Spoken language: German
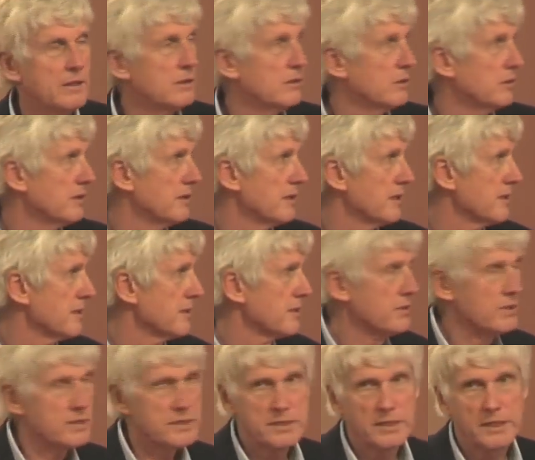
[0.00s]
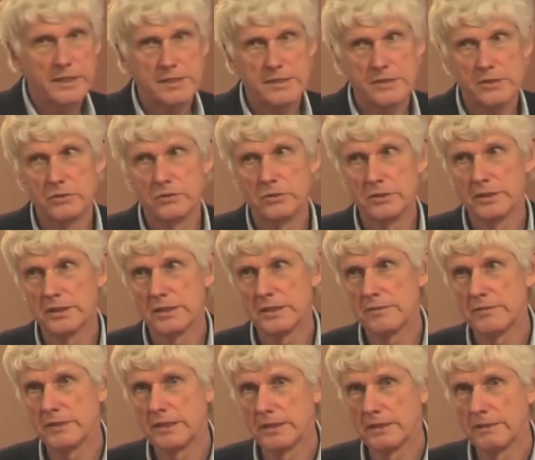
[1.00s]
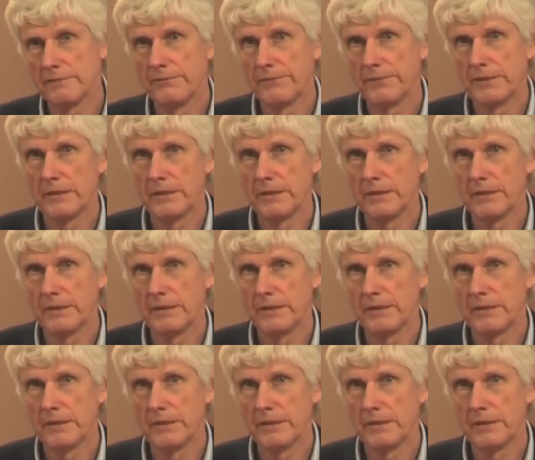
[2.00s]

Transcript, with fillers: Und es ist zurzeit so, dass wir